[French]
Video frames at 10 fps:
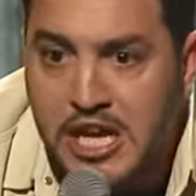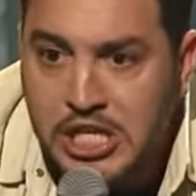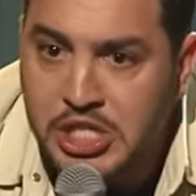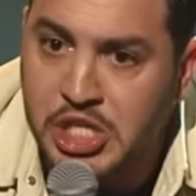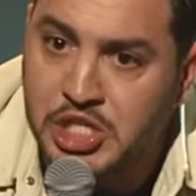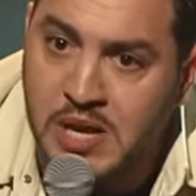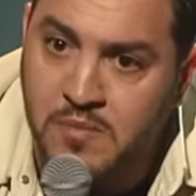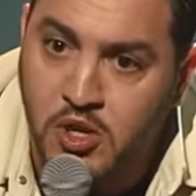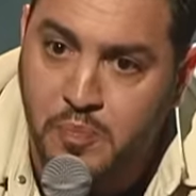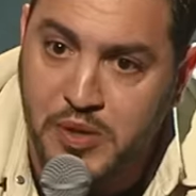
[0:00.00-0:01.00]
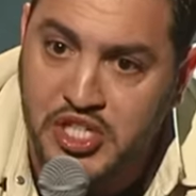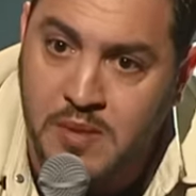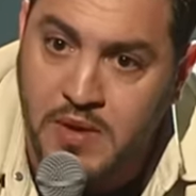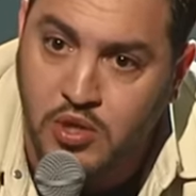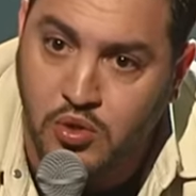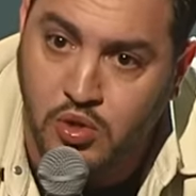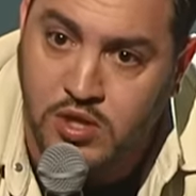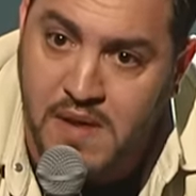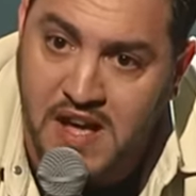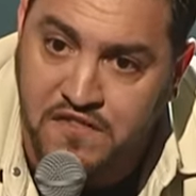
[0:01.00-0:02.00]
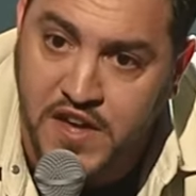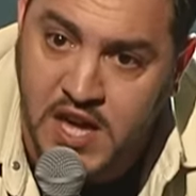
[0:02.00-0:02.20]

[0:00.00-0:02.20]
J'ai jamais eu de pyjama de toute ma vie.